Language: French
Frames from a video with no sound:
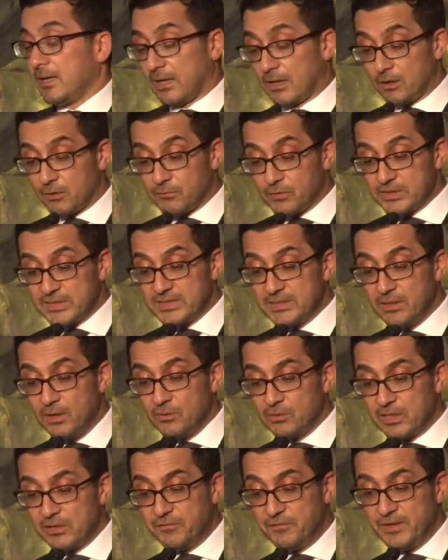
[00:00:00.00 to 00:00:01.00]
Alors, voici
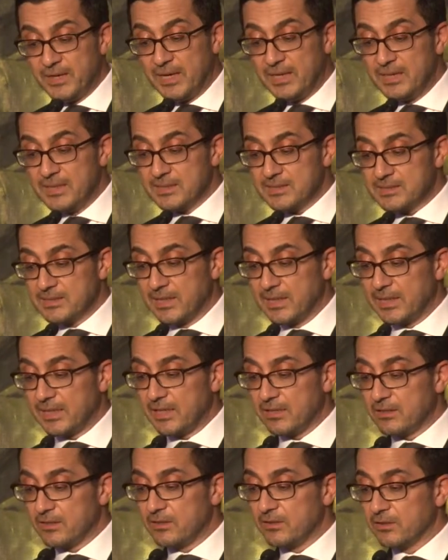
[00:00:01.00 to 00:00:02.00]
donc les finalistes dans la
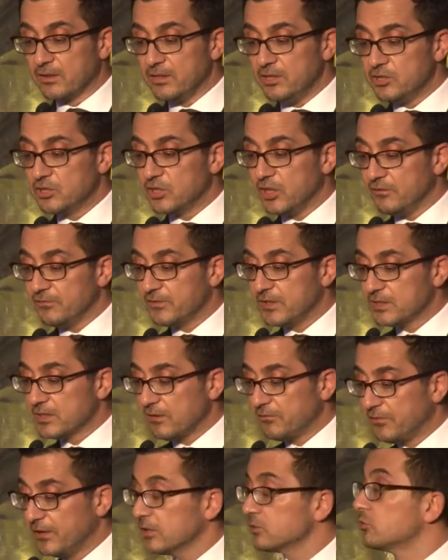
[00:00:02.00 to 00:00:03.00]
catégorie chef des
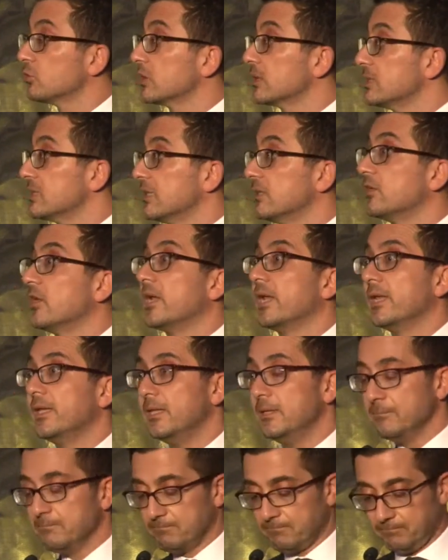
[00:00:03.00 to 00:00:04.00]
affaires juridiques de
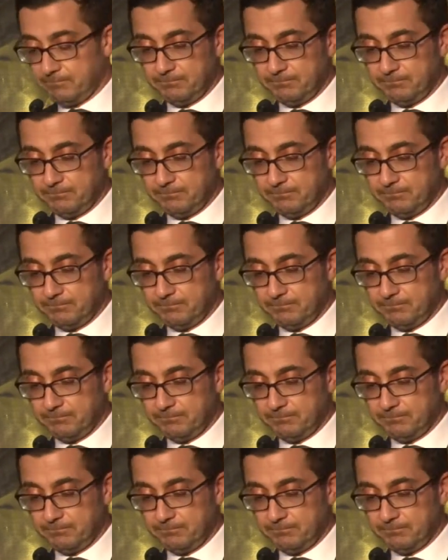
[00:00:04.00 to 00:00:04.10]
l'année.